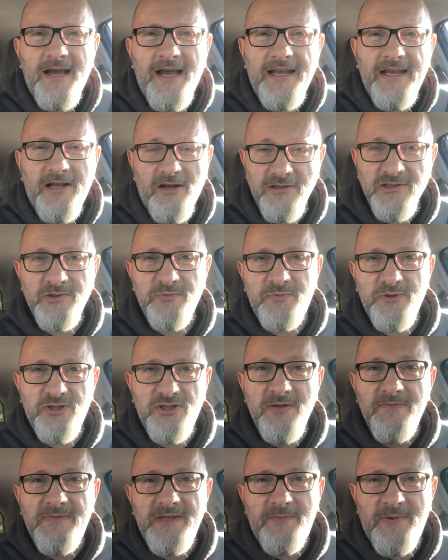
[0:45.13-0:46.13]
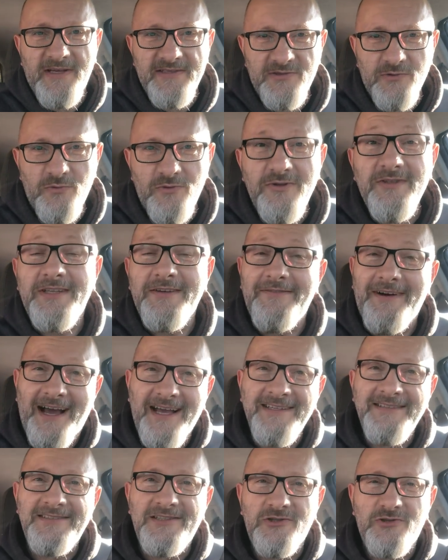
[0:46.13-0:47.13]
eine ganz bestimmte Person und die
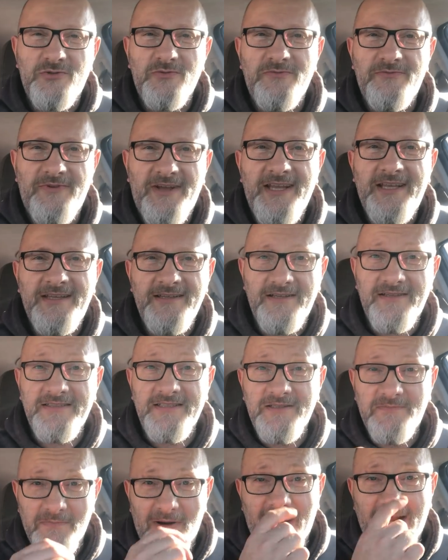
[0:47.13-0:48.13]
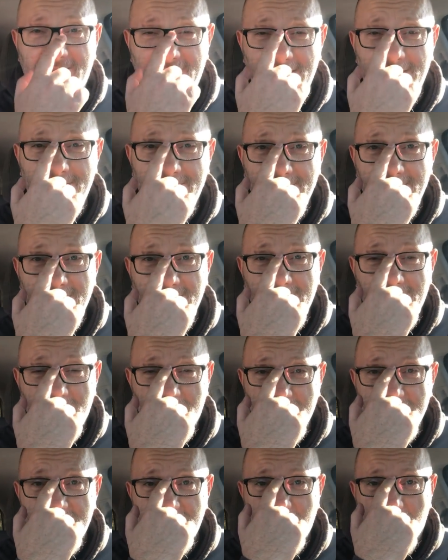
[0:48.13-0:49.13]
weiß dann schon welchen, das ich meine.
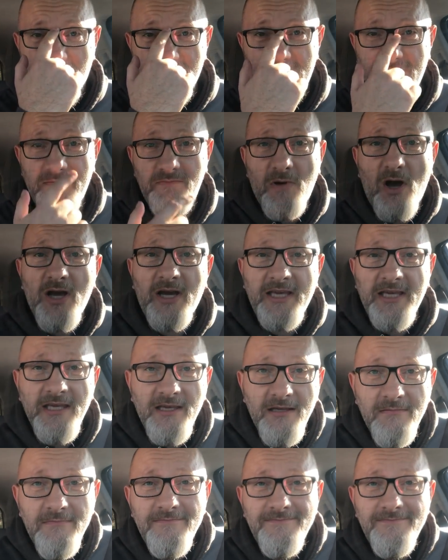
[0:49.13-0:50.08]
Und zwar die Marie.